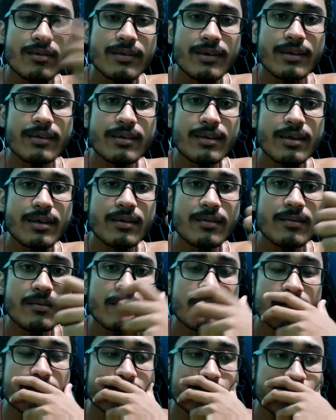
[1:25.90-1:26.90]
सही था
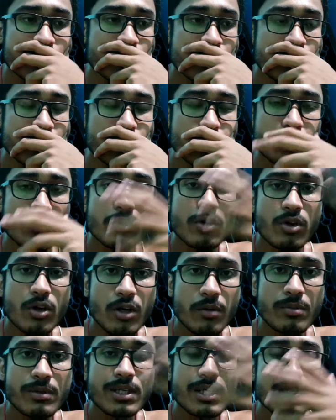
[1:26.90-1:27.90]
उसमें
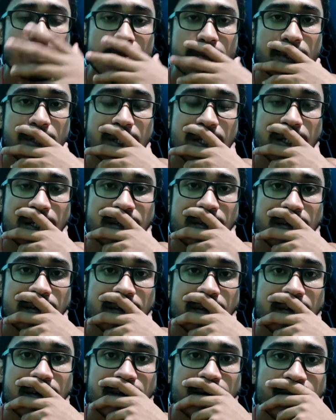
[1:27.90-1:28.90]
और भी ज़्यादा भीग गए
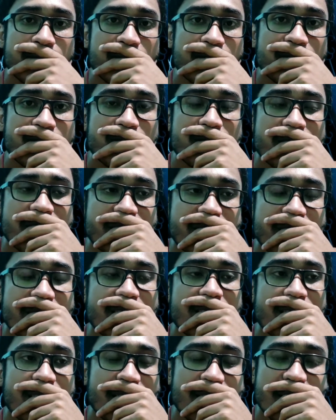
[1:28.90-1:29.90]
फिर
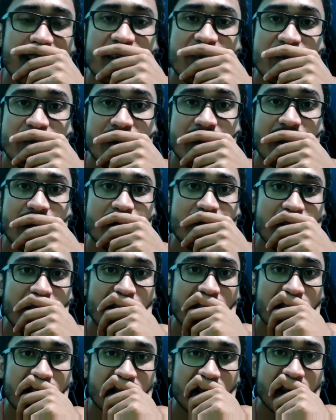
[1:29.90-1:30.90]
घर आया घर में डांट
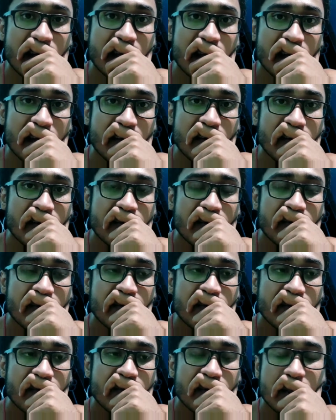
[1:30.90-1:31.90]
पड़ा कि भीगे क्यों
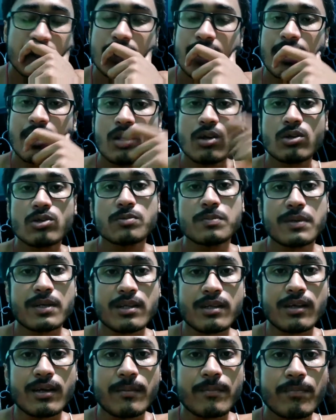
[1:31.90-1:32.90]
तो हर रोज़
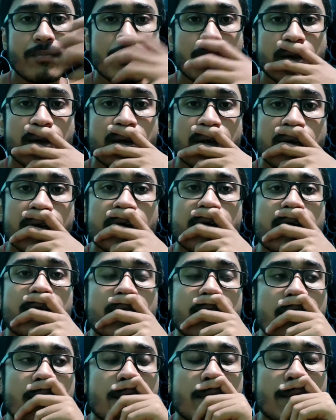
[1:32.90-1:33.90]
पड़ता है
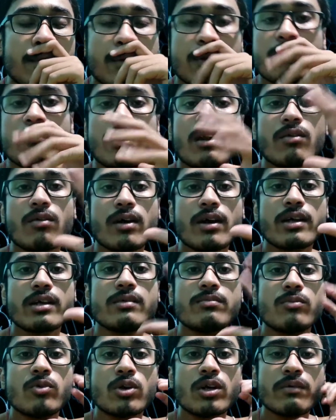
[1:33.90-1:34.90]
चलो मतलब घर वालों का यही
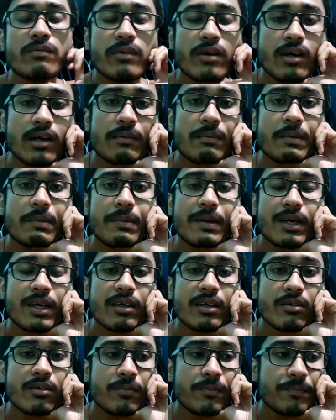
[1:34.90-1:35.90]
मोटिव कि घर पे
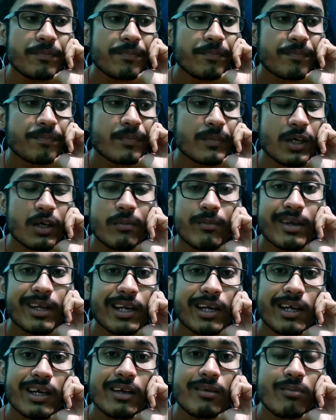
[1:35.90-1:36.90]
बैठे रहो और हाँ,
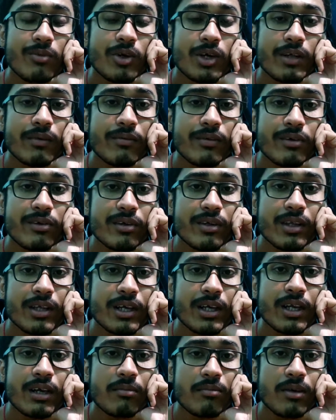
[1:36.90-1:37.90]
मेरा यही मोटिव कि
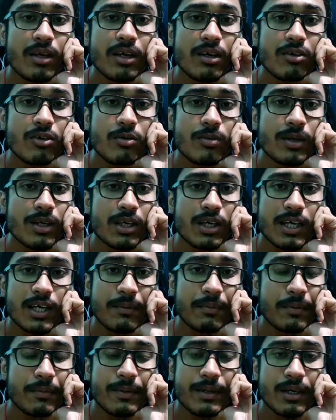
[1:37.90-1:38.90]
ज़िंदगी ना मिलेगी दोबारा
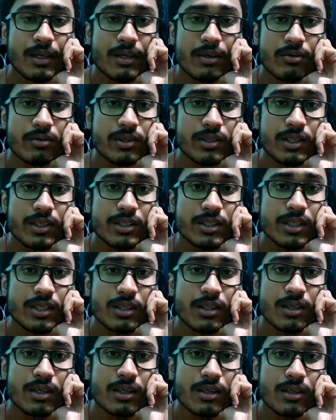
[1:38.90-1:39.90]
घर पे बैठ के कुछ नहीं
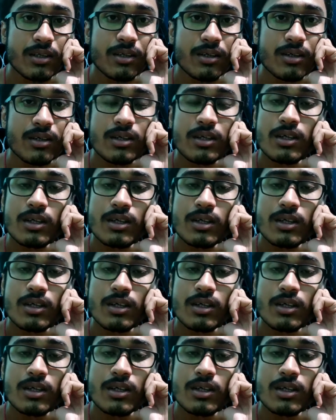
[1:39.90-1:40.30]
जाता आता